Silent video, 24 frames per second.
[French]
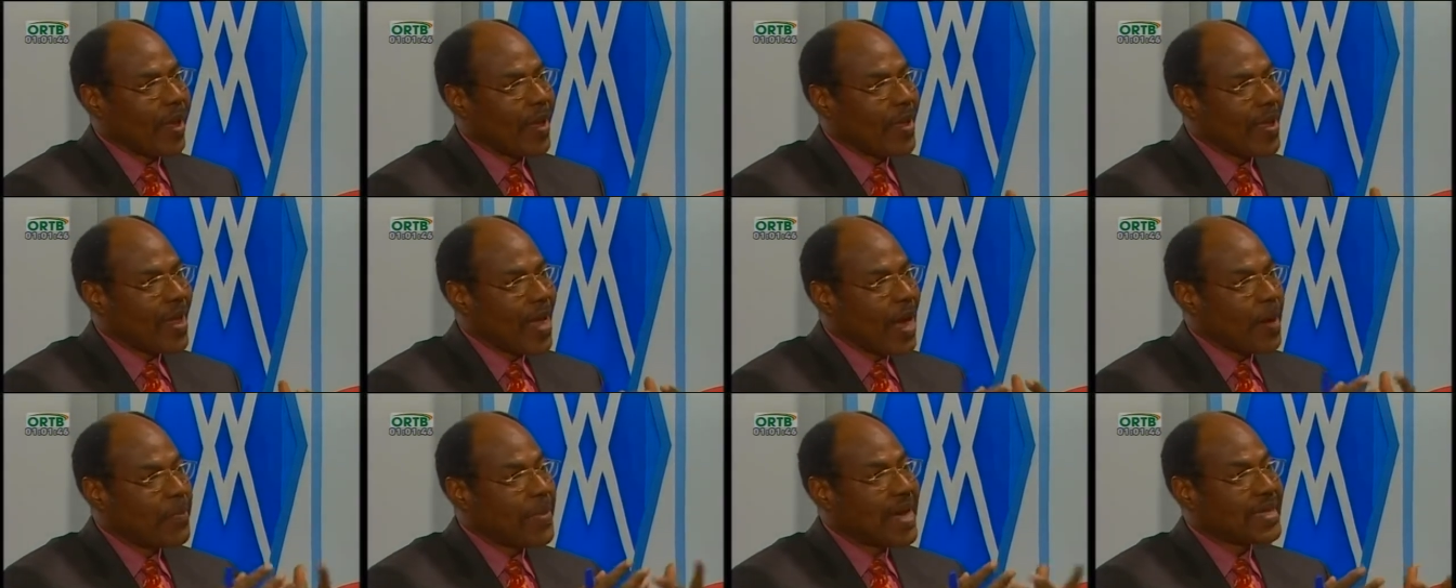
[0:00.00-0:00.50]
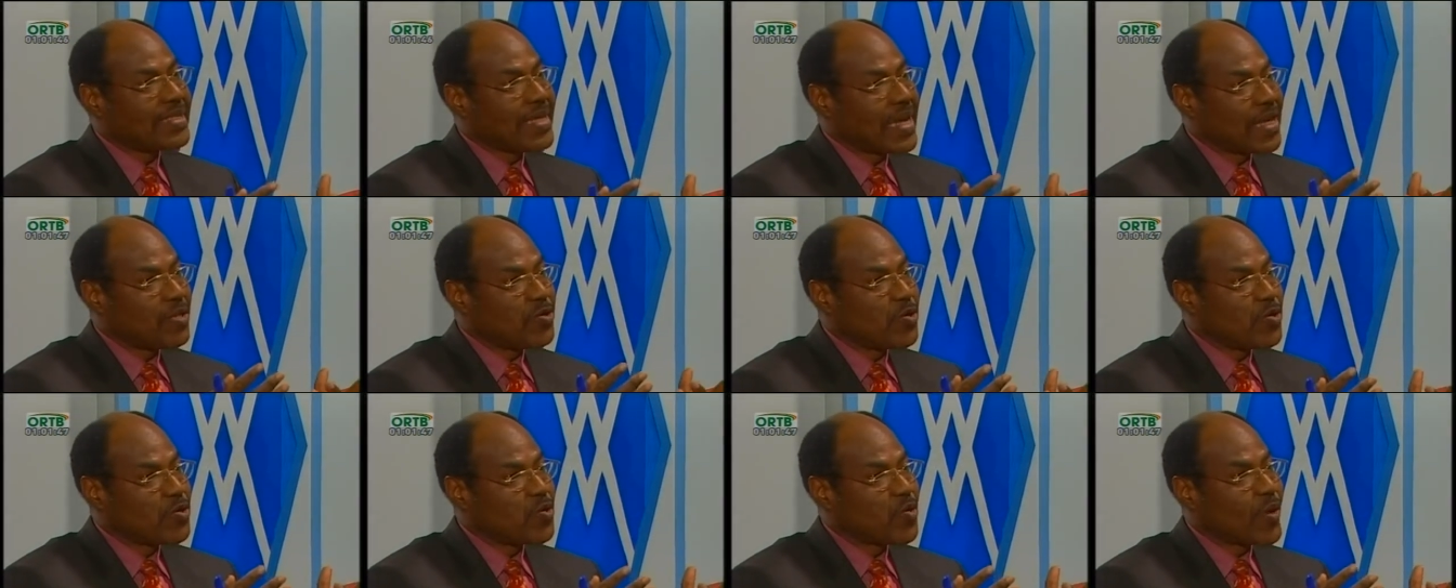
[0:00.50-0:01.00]
et, en
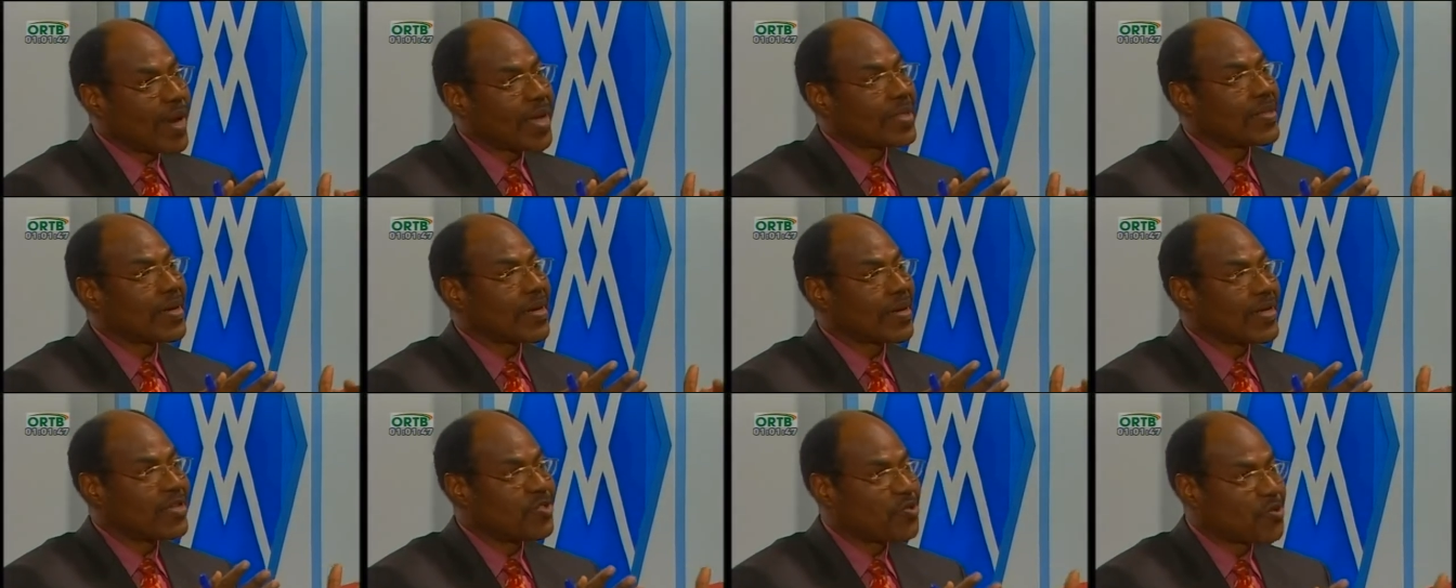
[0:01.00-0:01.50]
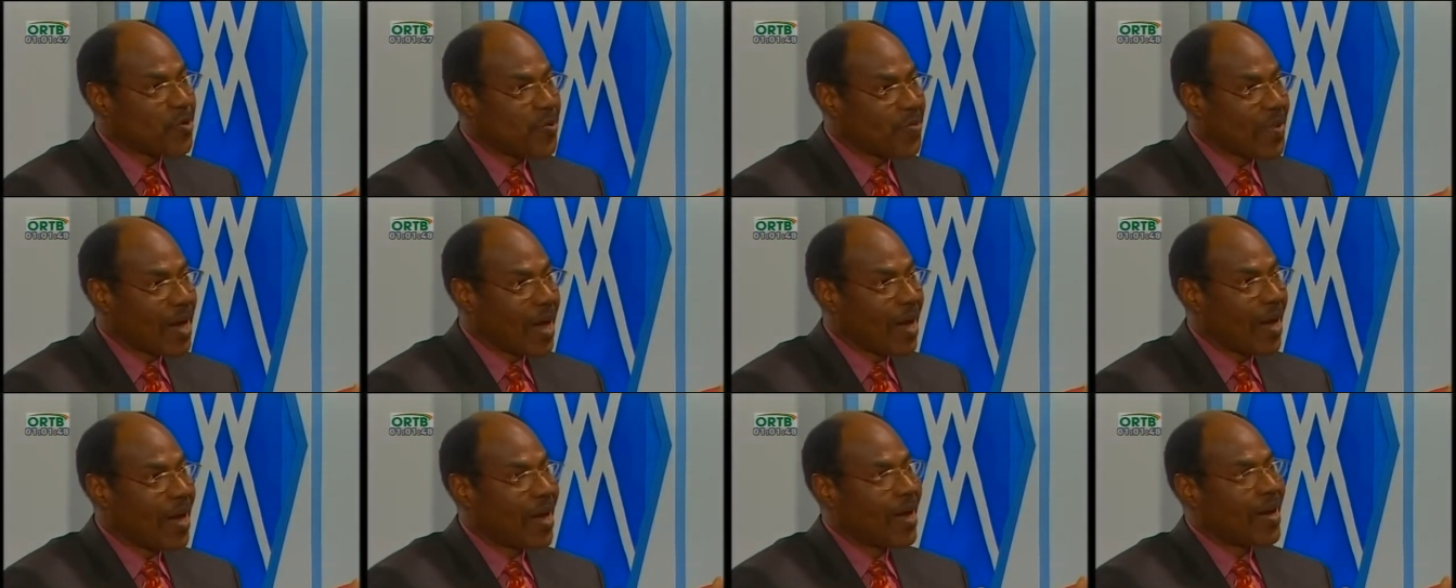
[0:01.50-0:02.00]
matière de droits
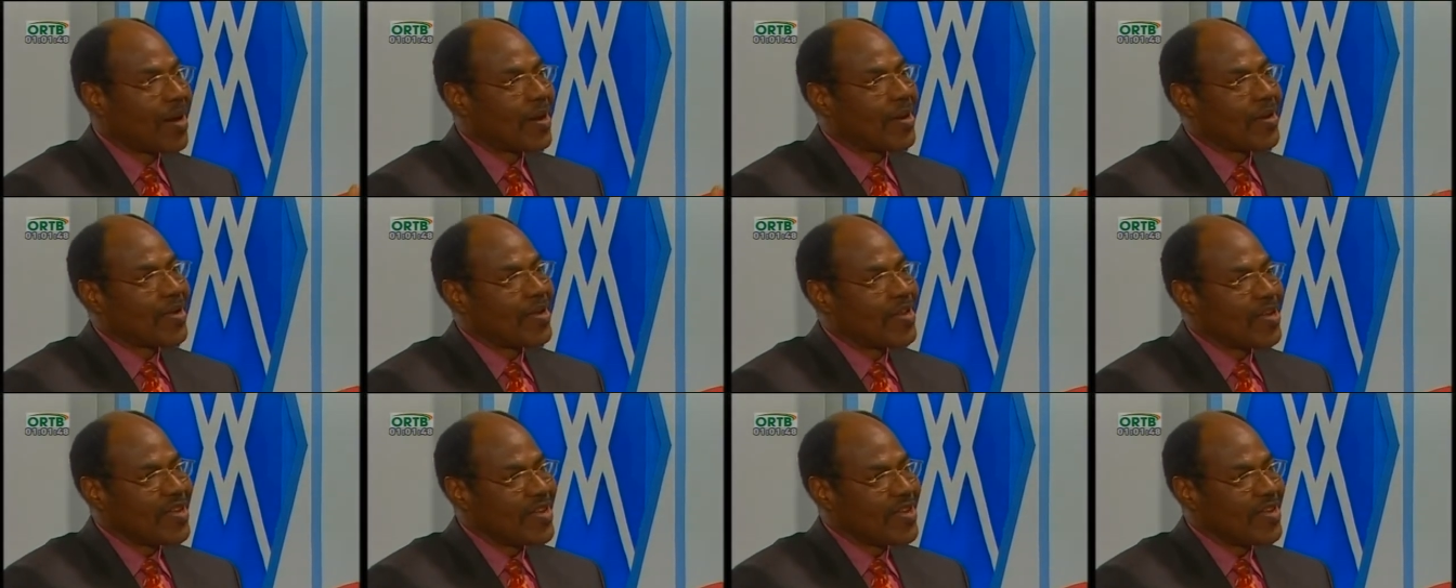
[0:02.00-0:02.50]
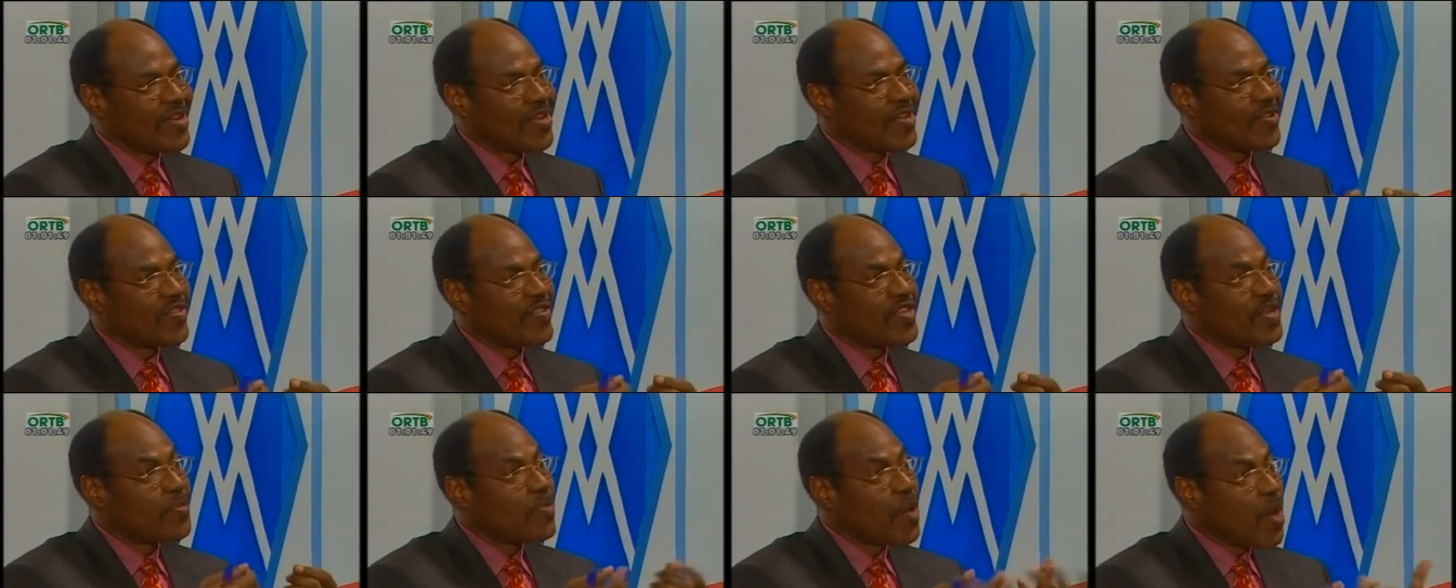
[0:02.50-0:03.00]
d'enregistrement et
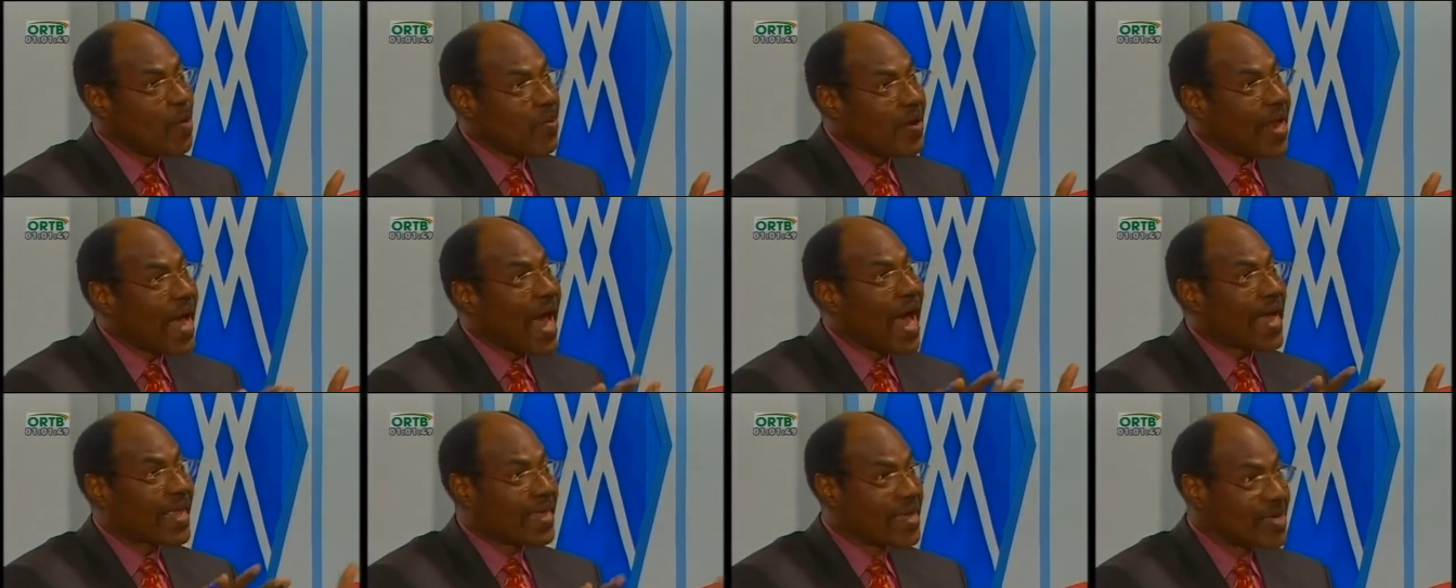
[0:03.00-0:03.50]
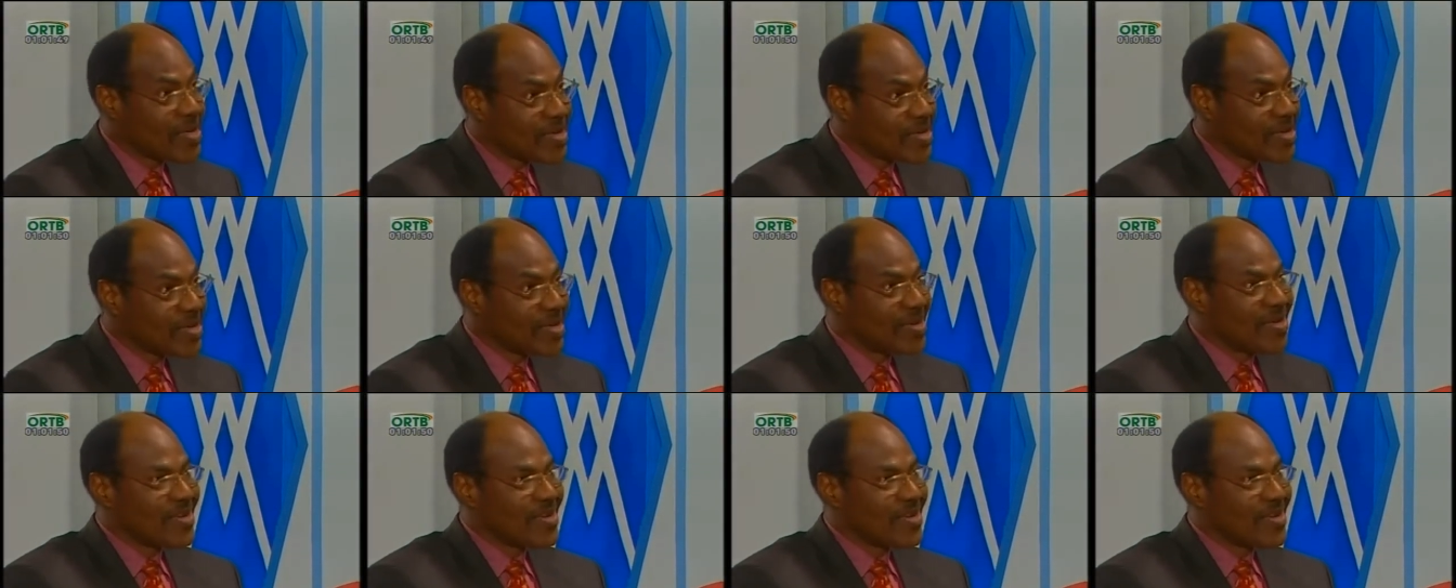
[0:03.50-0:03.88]
d'immeubles acquis.